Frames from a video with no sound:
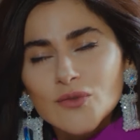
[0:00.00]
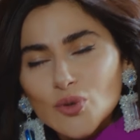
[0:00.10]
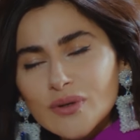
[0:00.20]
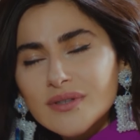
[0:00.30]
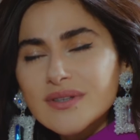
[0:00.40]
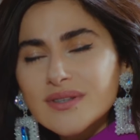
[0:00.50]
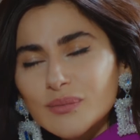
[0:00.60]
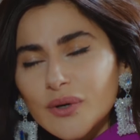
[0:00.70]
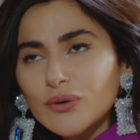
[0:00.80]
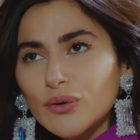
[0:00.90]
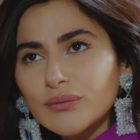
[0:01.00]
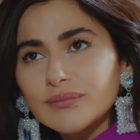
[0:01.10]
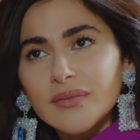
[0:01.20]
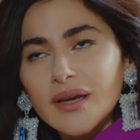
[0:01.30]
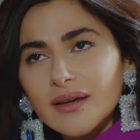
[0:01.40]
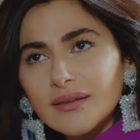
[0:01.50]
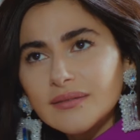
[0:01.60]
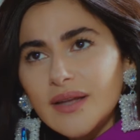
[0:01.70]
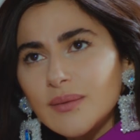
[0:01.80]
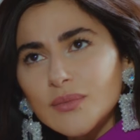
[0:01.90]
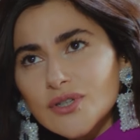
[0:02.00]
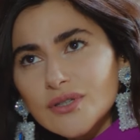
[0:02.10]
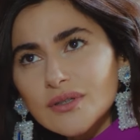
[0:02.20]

Çok hızlısın bakıyorum. E neymiş?